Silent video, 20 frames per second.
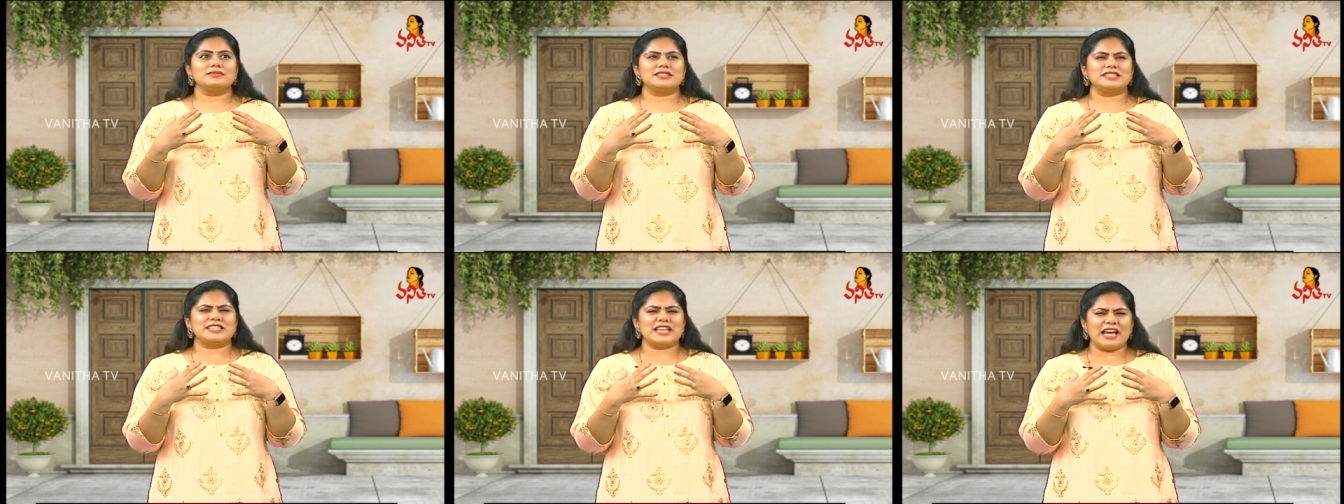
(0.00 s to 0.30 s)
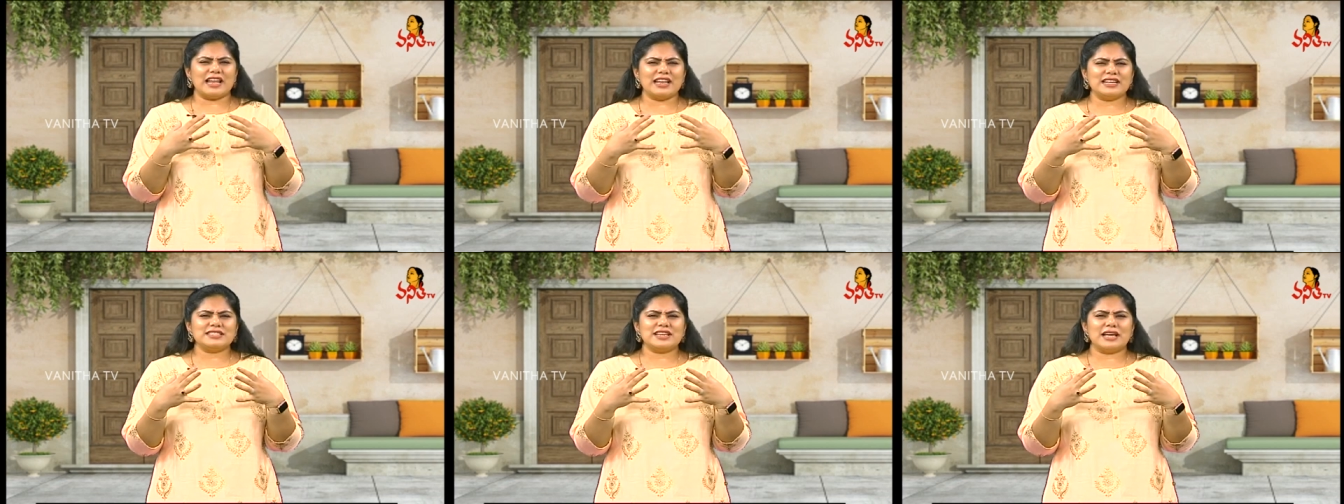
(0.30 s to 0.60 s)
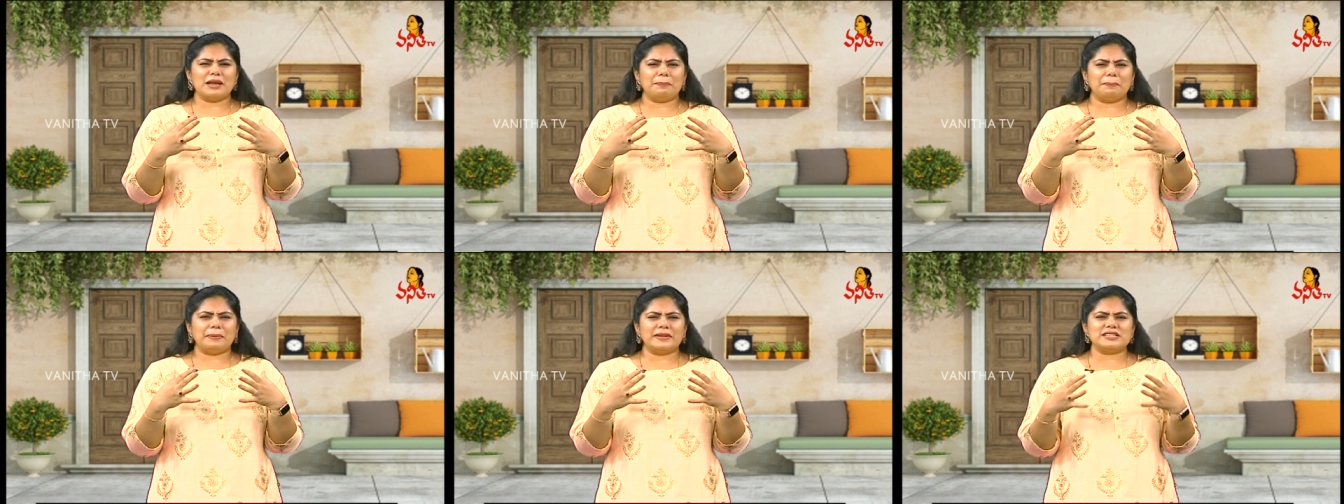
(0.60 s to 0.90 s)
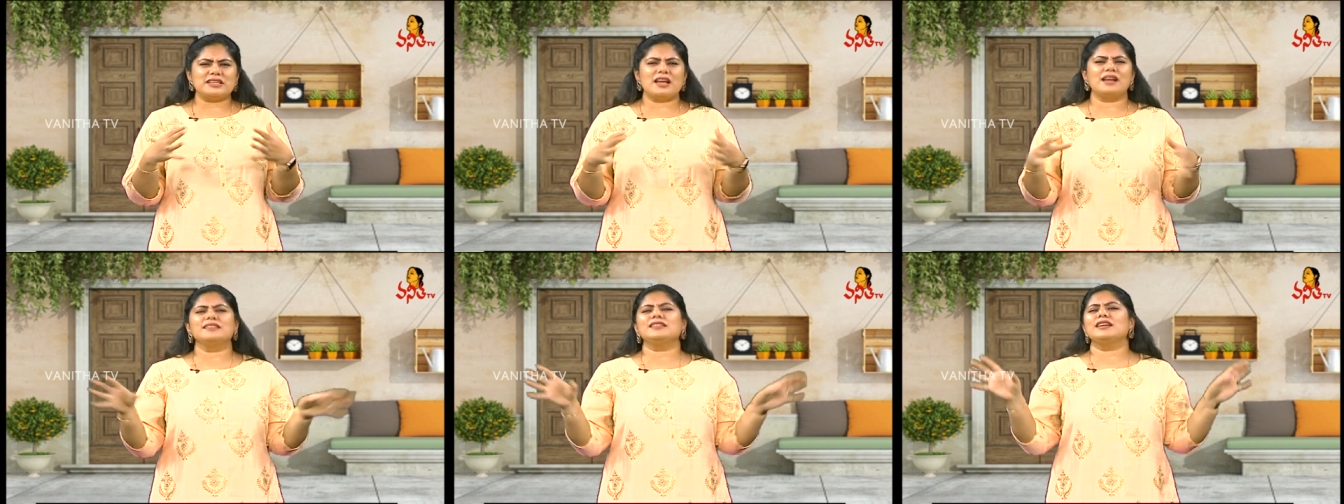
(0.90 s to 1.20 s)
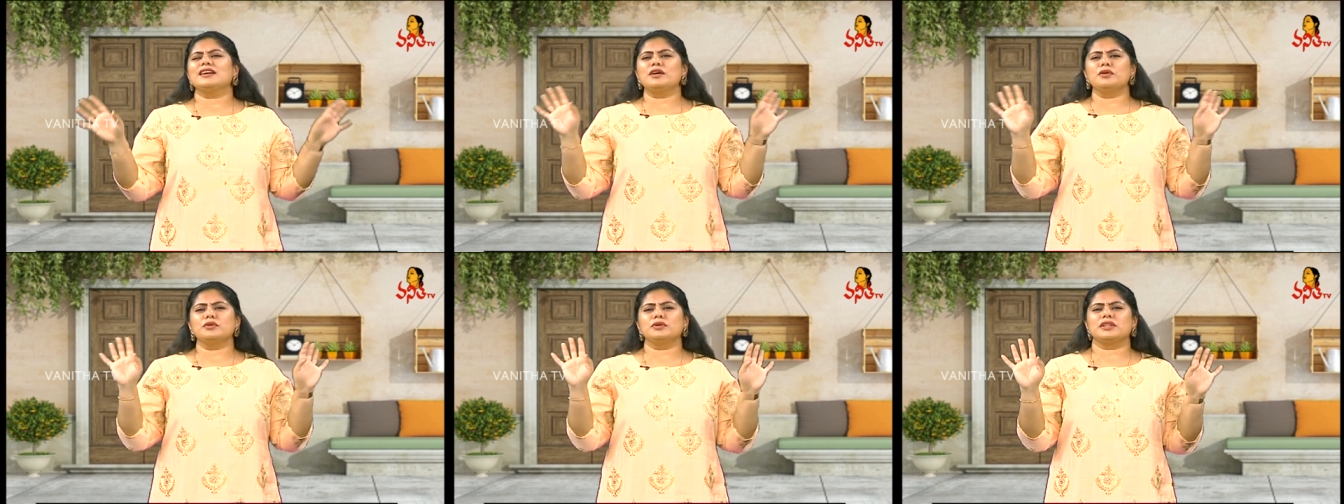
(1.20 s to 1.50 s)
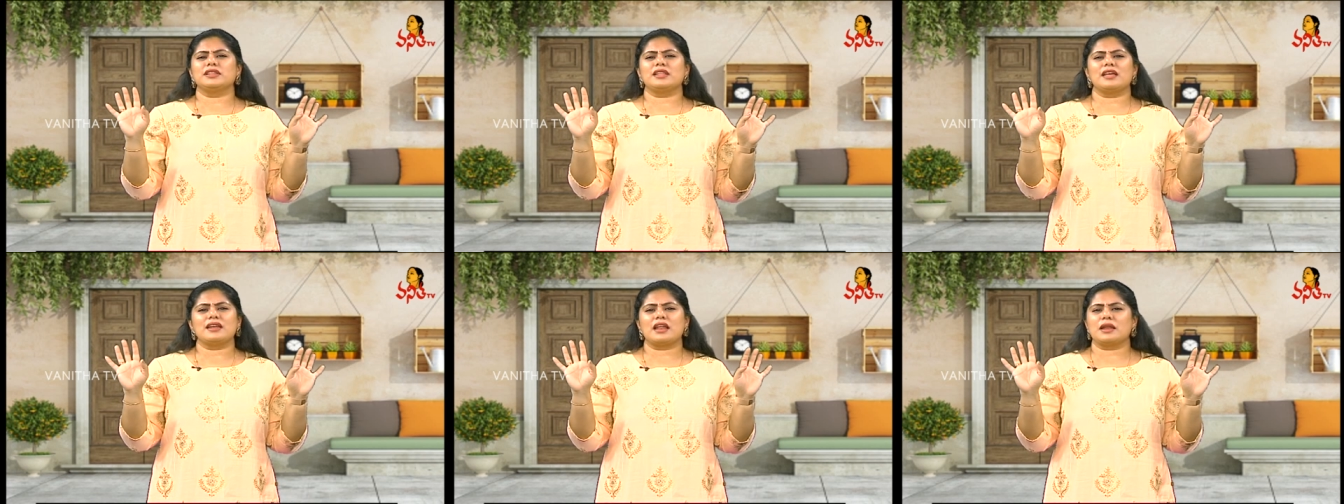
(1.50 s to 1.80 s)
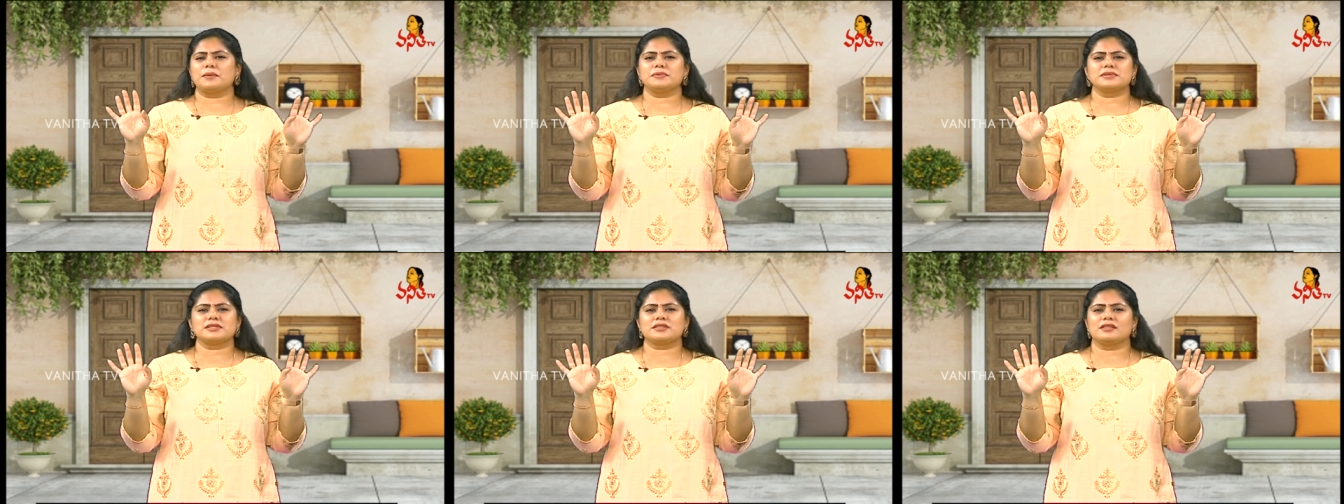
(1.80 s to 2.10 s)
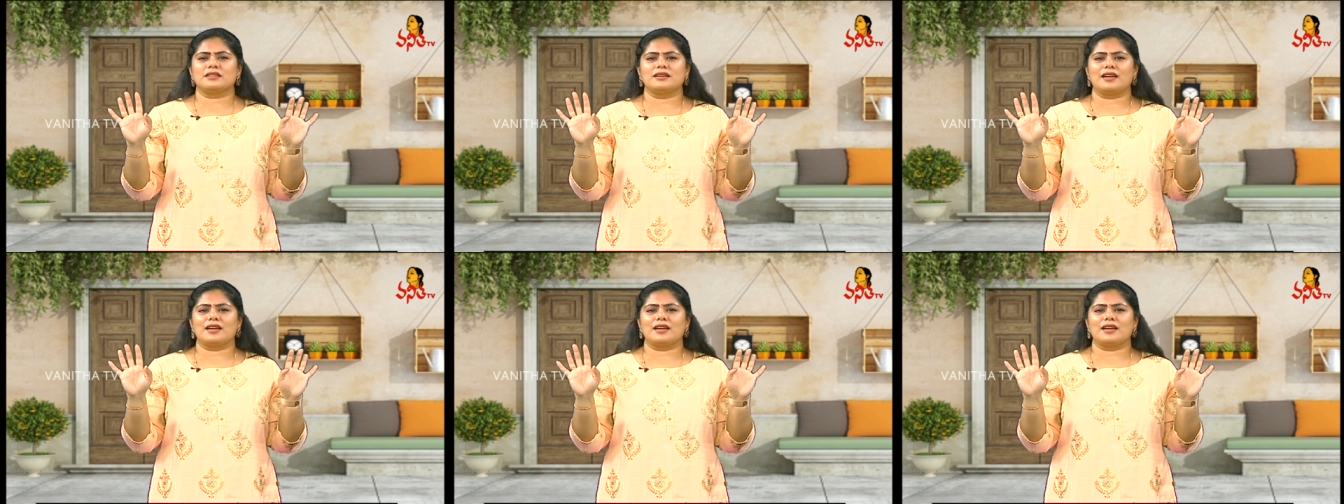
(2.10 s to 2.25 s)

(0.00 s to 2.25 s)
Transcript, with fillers: చాలా చాలా ప్రశాంతంగా ఉంటుంది అని అనిపిస్తుంది